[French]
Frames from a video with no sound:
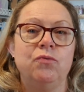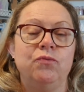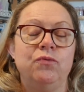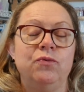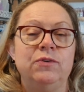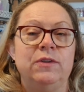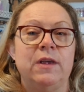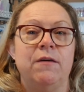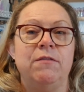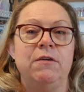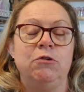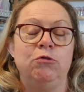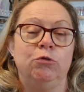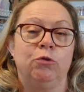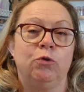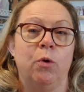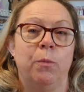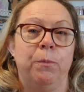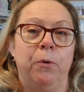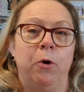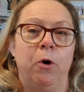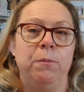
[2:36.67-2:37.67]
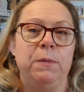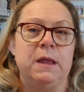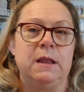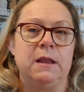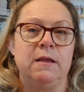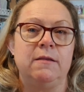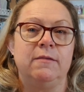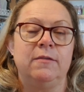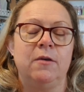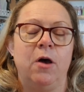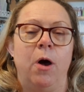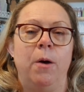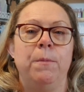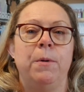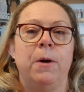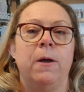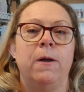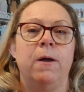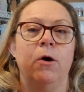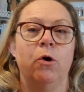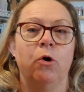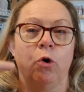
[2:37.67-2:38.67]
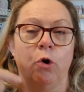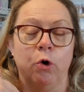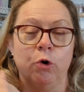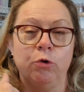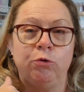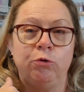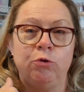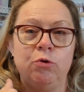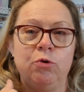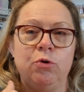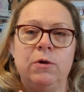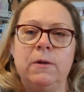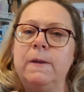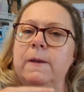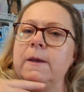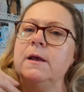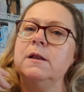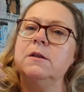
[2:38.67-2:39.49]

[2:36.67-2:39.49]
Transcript: vous avez jusqu'au 1er décembre reçu.